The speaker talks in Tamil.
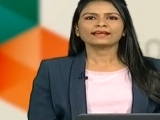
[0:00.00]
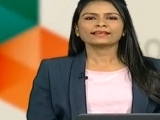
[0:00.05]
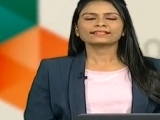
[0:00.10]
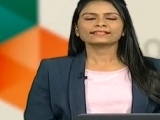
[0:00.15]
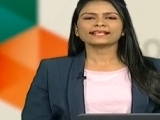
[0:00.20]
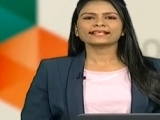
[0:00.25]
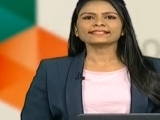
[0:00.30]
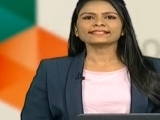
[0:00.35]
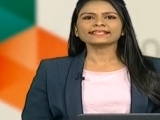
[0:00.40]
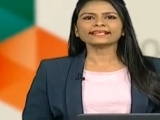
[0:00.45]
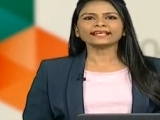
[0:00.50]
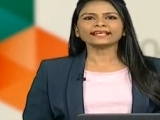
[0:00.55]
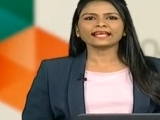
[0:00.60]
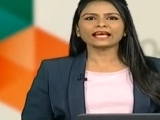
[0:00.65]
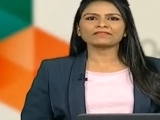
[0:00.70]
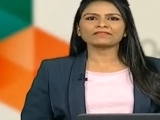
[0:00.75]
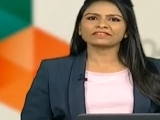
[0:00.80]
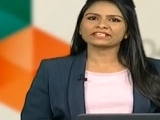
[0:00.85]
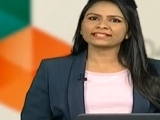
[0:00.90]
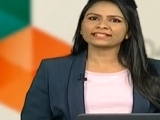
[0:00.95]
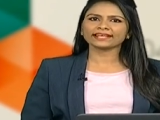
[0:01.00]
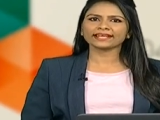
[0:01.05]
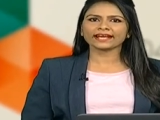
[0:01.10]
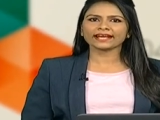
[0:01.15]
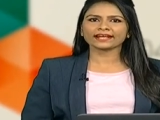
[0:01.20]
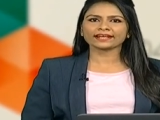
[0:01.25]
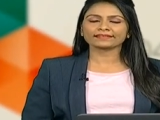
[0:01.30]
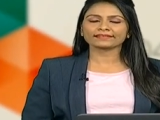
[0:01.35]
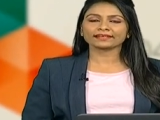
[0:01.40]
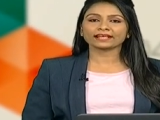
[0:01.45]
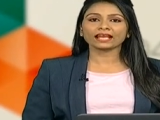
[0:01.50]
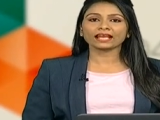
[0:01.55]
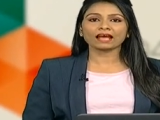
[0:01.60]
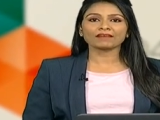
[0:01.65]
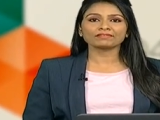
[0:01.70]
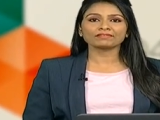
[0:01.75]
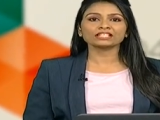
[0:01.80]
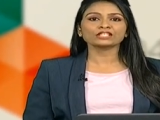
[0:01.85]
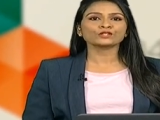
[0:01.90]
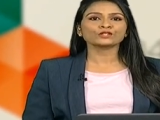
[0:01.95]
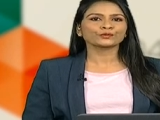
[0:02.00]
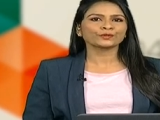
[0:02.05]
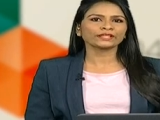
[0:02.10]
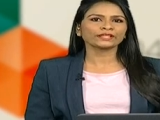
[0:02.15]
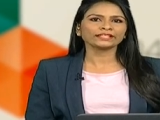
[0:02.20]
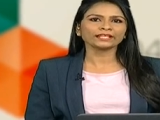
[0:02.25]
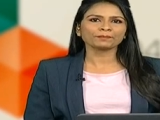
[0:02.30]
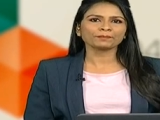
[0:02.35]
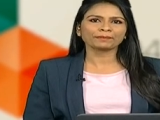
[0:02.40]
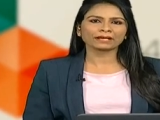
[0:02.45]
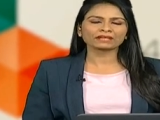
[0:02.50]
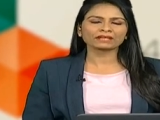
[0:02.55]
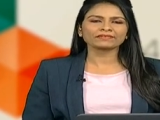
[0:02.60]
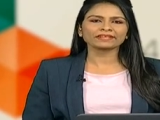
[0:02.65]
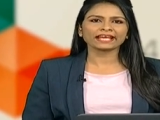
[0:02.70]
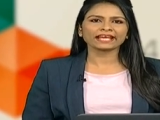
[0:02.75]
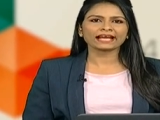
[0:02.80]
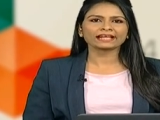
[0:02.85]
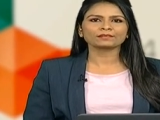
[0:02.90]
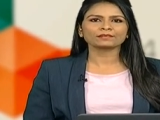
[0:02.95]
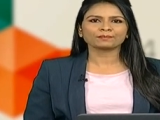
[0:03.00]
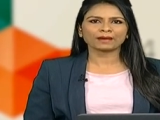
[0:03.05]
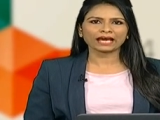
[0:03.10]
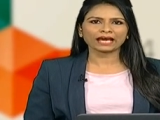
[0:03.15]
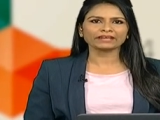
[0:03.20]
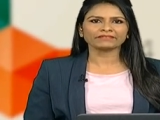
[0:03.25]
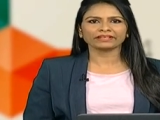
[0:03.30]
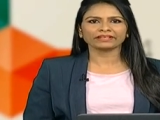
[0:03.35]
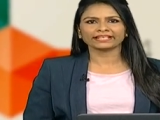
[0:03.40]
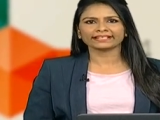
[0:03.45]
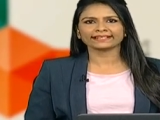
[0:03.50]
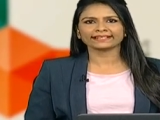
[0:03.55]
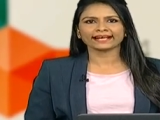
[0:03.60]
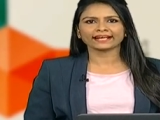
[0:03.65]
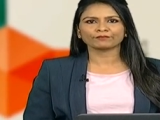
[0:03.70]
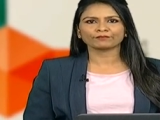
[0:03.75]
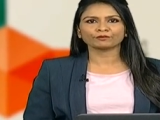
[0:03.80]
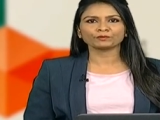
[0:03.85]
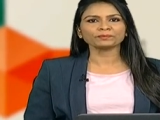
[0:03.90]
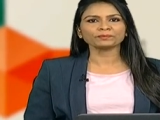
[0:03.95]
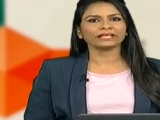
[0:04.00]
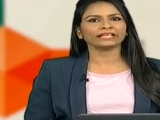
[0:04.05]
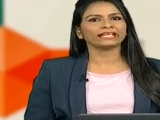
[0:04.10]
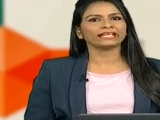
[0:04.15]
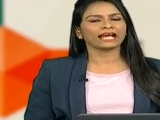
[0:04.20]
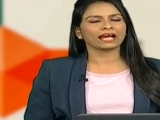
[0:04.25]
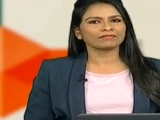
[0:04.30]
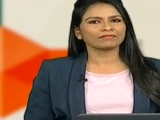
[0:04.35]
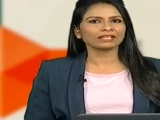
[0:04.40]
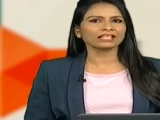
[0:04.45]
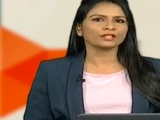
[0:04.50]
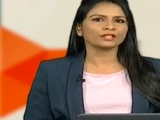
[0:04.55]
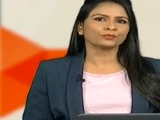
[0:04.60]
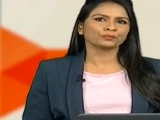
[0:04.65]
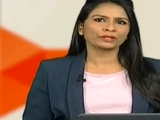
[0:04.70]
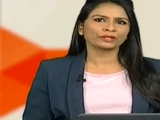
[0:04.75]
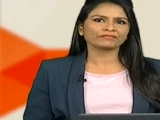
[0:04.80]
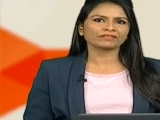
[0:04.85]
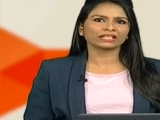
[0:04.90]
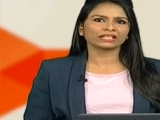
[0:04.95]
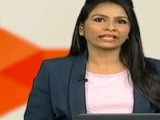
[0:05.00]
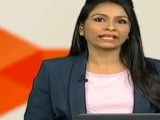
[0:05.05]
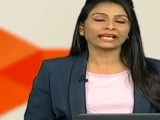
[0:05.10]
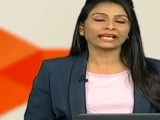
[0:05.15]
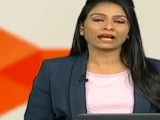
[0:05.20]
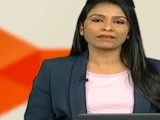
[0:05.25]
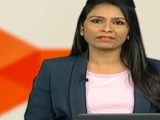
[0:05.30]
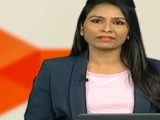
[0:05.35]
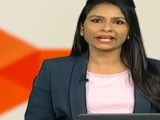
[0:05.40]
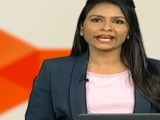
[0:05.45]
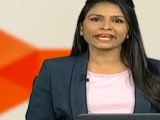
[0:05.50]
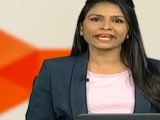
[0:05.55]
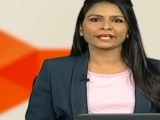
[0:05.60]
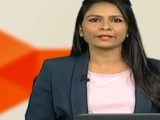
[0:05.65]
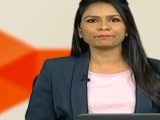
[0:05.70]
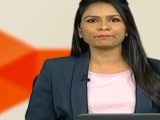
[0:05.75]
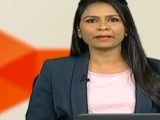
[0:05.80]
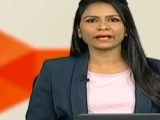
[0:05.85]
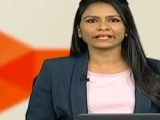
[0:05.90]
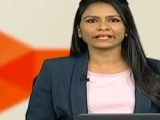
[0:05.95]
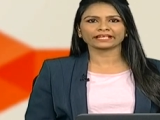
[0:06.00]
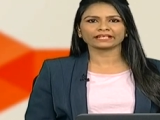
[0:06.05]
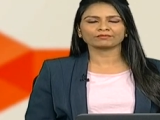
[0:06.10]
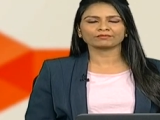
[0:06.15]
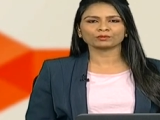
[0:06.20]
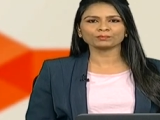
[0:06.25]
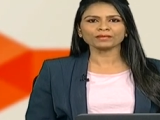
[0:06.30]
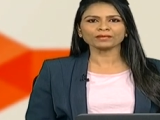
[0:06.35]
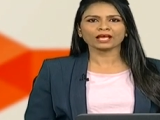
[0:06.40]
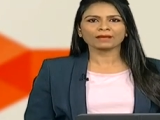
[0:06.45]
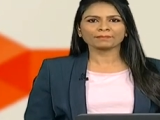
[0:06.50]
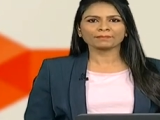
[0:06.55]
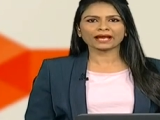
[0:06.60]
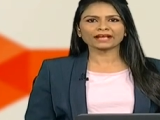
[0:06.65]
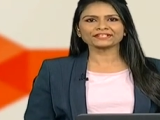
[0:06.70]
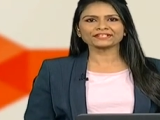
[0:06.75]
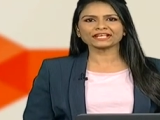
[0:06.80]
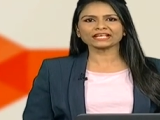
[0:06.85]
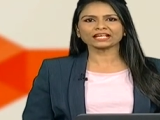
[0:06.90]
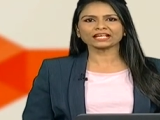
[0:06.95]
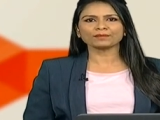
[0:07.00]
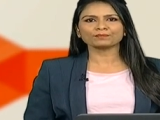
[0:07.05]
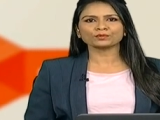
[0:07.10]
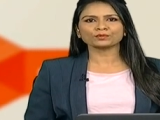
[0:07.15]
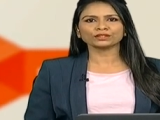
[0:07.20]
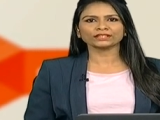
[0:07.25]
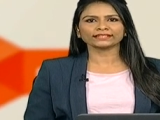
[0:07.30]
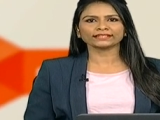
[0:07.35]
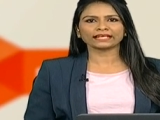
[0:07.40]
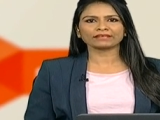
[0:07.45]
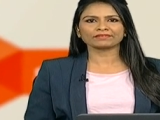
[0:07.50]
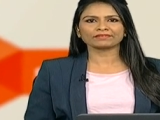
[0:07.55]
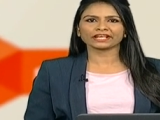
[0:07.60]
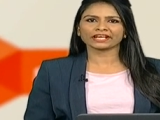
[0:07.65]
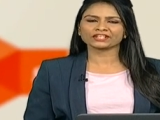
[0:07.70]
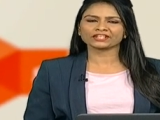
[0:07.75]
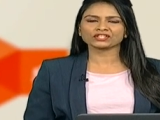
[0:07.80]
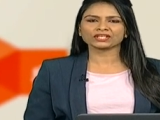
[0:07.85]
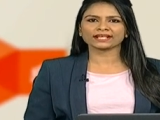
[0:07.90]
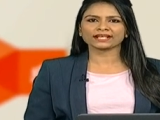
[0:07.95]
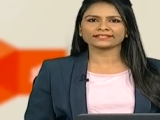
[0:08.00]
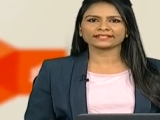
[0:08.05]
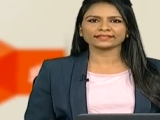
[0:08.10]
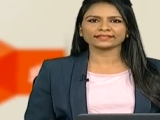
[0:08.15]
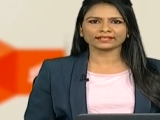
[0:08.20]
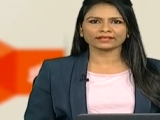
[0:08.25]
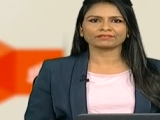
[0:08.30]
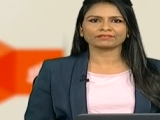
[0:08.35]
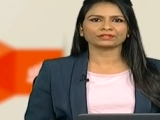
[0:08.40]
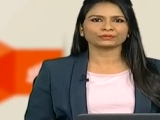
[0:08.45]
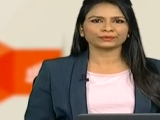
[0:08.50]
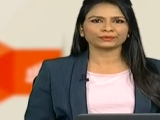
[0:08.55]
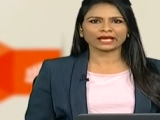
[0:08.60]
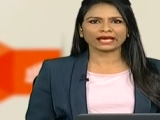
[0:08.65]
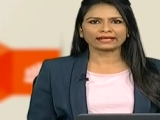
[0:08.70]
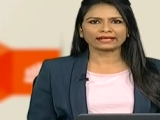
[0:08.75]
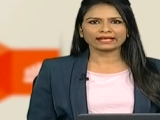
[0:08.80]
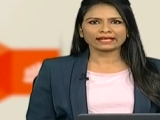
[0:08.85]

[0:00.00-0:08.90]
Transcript: சசிகலா விடுதலையானதால் அவர் சுதந்திர பறவையாக மாறிவிட்டதாகவும் இனி அவரது முடிவுகளை அவரே எடுப்பார் எனவும் பாஜக மூத்த தலைவர் எச் ராஜா தெரிவித்துள்ளார்